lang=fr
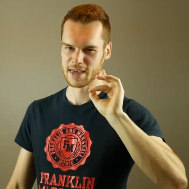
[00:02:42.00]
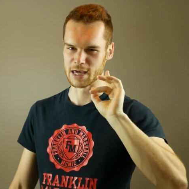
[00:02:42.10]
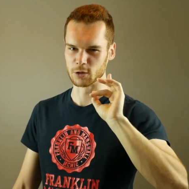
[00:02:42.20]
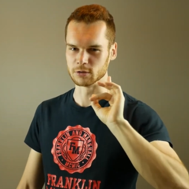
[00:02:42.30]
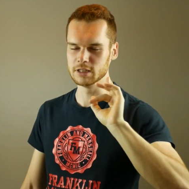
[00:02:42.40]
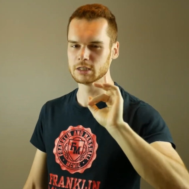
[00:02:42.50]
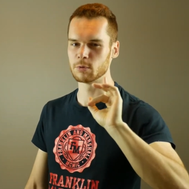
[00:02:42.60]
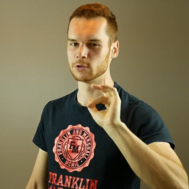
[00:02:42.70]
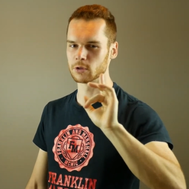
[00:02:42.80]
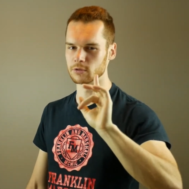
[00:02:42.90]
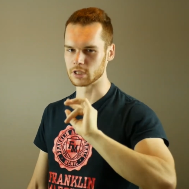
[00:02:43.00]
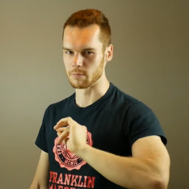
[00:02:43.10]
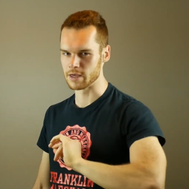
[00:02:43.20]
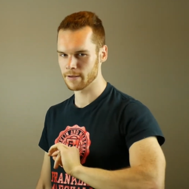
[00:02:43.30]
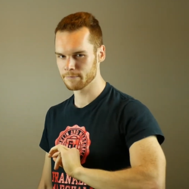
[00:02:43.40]
Et que disposant de ces
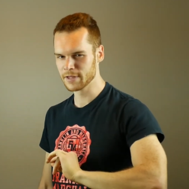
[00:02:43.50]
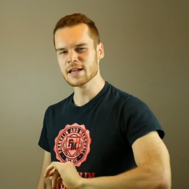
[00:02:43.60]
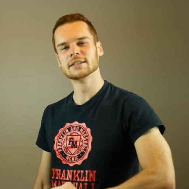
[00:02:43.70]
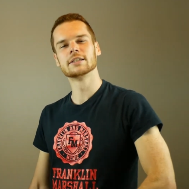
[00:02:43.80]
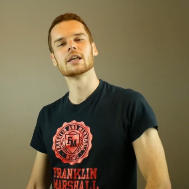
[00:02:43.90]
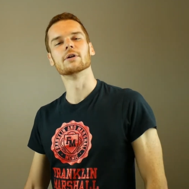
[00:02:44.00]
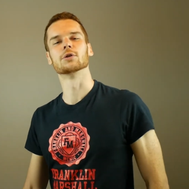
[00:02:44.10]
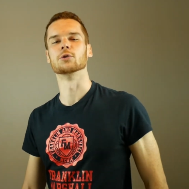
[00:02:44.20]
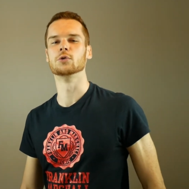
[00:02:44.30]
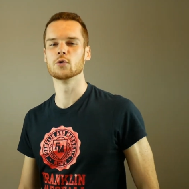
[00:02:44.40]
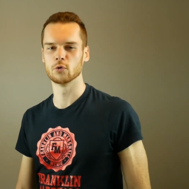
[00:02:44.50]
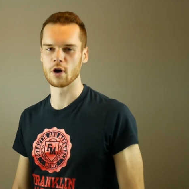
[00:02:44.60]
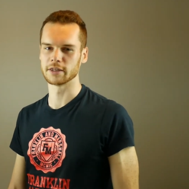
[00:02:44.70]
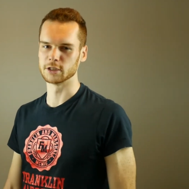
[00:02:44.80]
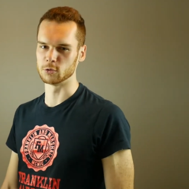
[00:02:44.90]
biens, c'est votre
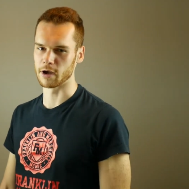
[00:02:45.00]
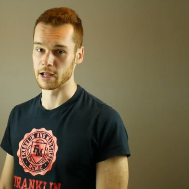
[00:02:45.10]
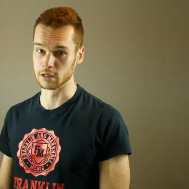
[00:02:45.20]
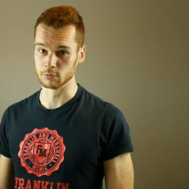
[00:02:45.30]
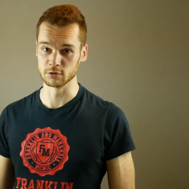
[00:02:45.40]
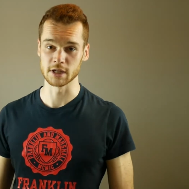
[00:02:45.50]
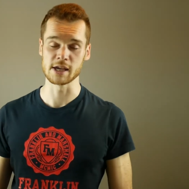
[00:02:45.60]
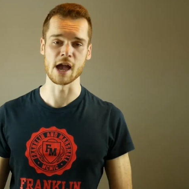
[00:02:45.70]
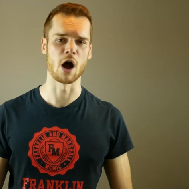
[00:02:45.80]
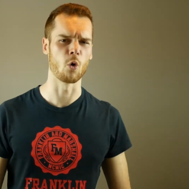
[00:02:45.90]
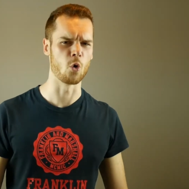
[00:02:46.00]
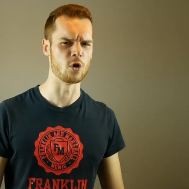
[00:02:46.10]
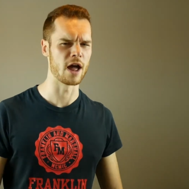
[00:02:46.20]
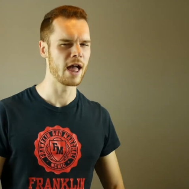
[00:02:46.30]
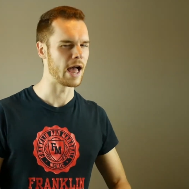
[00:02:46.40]
devoir naturel de vous tailler un
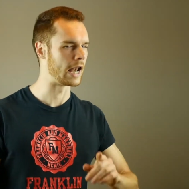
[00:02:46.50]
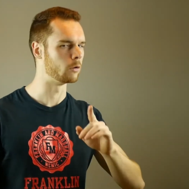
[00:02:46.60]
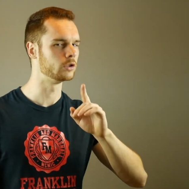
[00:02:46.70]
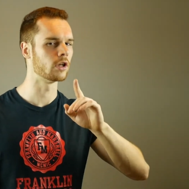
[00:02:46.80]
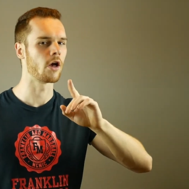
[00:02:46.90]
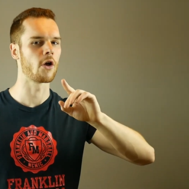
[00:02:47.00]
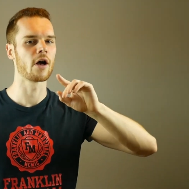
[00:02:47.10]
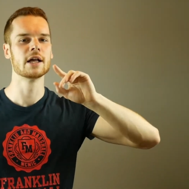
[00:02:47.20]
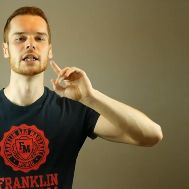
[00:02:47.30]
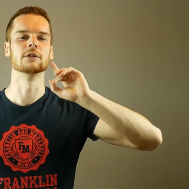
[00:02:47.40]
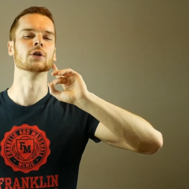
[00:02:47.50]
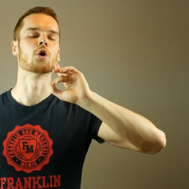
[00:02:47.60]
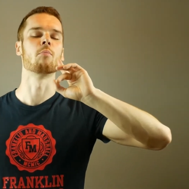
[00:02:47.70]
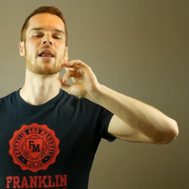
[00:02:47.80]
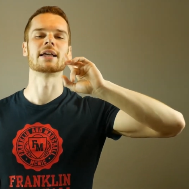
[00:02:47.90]
rôle à la hauteur de
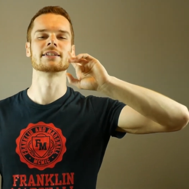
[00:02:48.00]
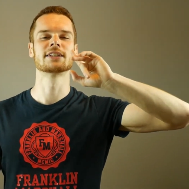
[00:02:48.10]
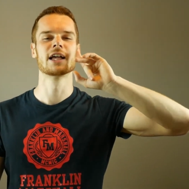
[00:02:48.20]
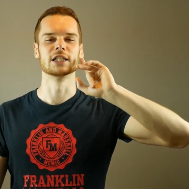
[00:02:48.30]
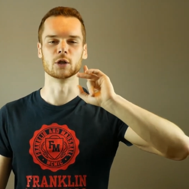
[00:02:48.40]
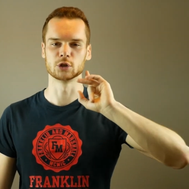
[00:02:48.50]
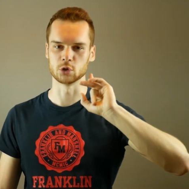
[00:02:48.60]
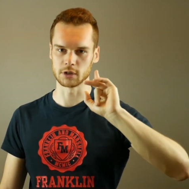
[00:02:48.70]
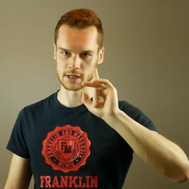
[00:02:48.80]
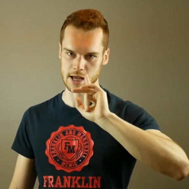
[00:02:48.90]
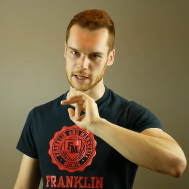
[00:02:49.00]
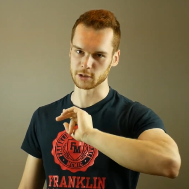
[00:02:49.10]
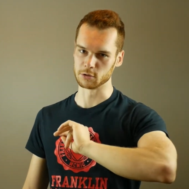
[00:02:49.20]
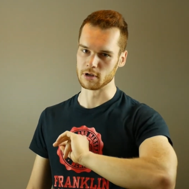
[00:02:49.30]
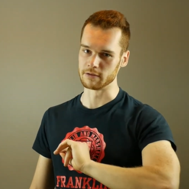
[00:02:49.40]
votre place dans ce
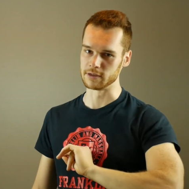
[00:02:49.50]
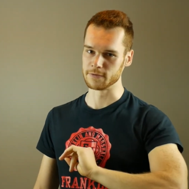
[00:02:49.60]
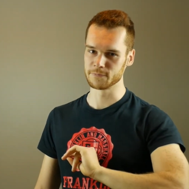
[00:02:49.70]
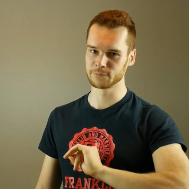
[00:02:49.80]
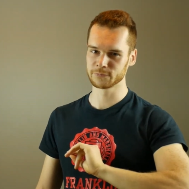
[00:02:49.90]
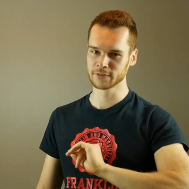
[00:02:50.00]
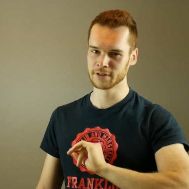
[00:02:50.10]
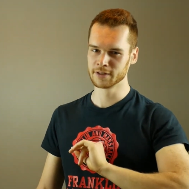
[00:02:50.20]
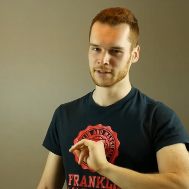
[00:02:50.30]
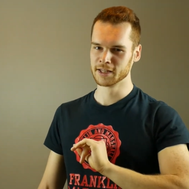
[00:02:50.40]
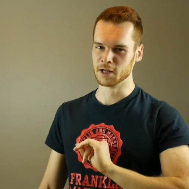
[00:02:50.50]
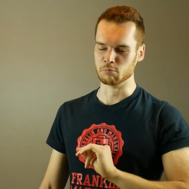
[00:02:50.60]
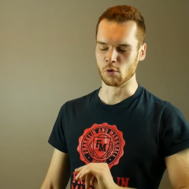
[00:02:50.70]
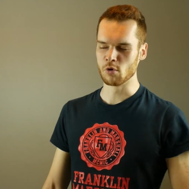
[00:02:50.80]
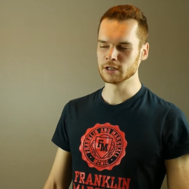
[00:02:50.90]
théâtre de la vie.
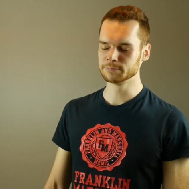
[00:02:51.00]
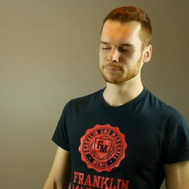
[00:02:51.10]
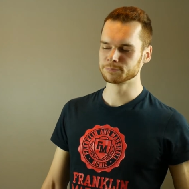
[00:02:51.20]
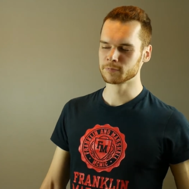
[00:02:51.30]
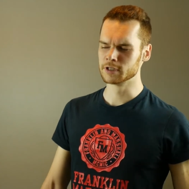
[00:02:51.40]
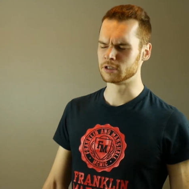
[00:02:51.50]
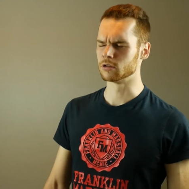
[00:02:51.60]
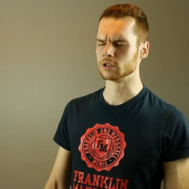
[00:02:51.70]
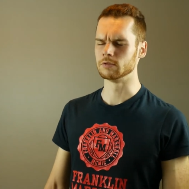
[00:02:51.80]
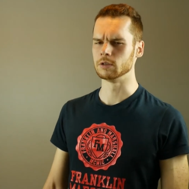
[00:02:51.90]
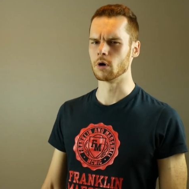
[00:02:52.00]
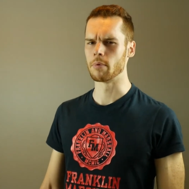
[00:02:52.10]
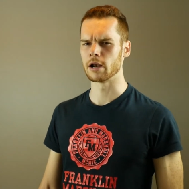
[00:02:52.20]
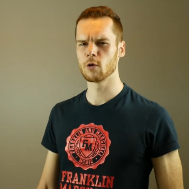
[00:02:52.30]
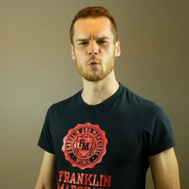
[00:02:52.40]
Pour moi, scientifiquement
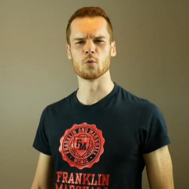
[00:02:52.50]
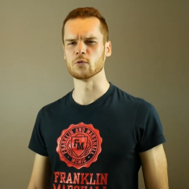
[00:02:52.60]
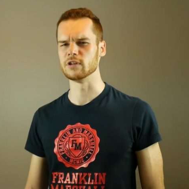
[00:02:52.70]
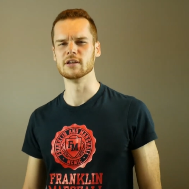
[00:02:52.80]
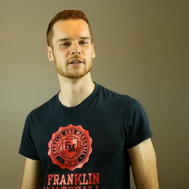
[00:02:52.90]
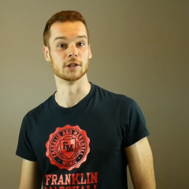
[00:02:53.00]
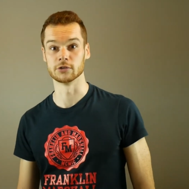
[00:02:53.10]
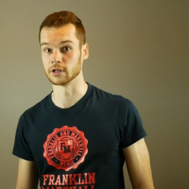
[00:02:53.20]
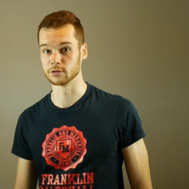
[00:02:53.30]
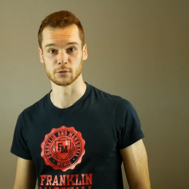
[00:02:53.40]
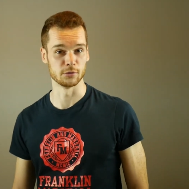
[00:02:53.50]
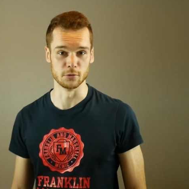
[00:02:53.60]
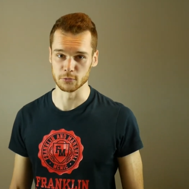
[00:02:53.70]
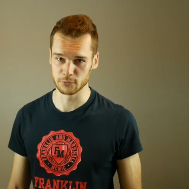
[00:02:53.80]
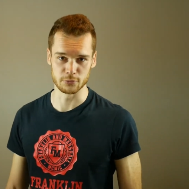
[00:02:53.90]
parlant, on vit dans un truc
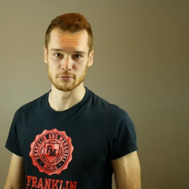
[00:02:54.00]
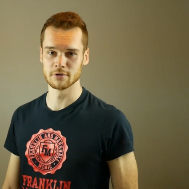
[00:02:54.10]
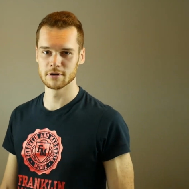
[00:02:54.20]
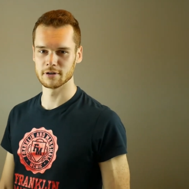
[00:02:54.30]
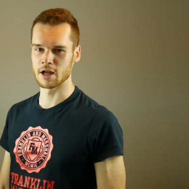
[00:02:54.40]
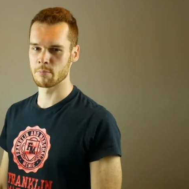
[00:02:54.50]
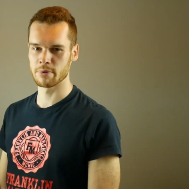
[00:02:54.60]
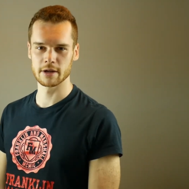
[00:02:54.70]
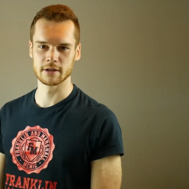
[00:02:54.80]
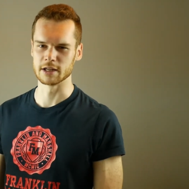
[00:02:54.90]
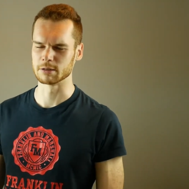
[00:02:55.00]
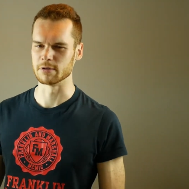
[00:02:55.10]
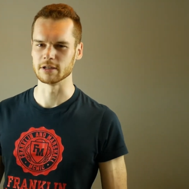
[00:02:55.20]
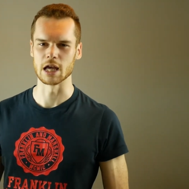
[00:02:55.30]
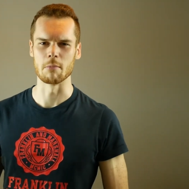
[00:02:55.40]
de fou, à peine
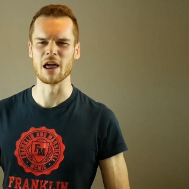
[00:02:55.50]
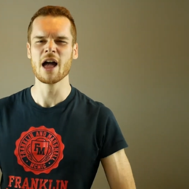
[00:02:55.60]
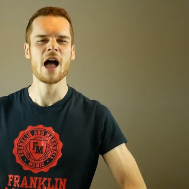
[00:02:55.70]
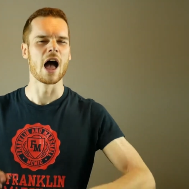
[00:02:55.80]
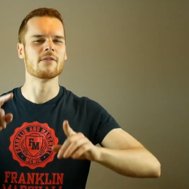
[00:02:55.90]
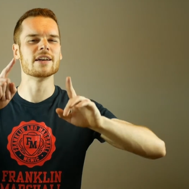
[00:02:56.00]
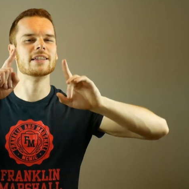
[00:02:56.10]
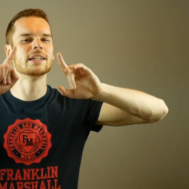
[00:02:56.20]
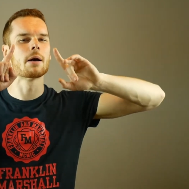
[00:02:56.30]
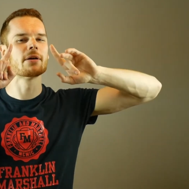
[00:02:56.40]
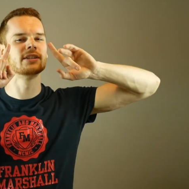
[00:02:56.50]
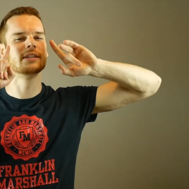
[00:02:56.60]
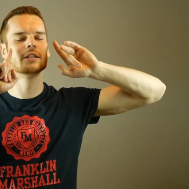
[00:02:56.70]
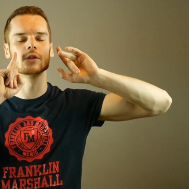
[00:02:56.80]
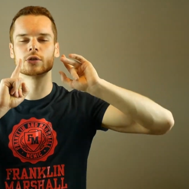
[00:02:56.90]
explicable, avec des
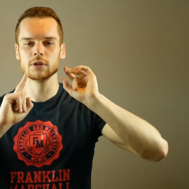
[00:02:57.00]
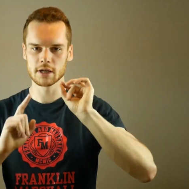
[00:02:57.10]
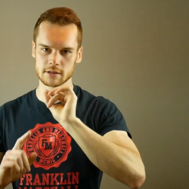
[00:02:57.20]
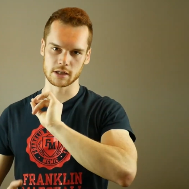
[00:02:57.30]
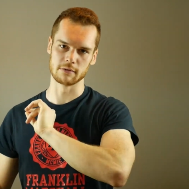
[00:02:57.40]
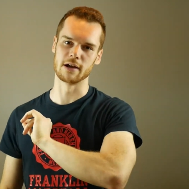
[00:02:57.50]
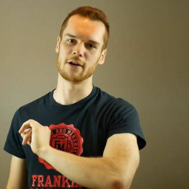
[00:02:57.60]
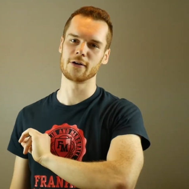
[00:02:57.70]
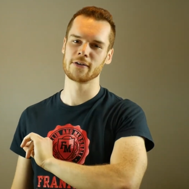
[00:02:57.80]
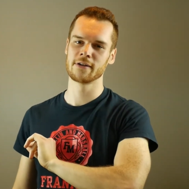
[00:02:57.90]
capacités sans aucun équivalent.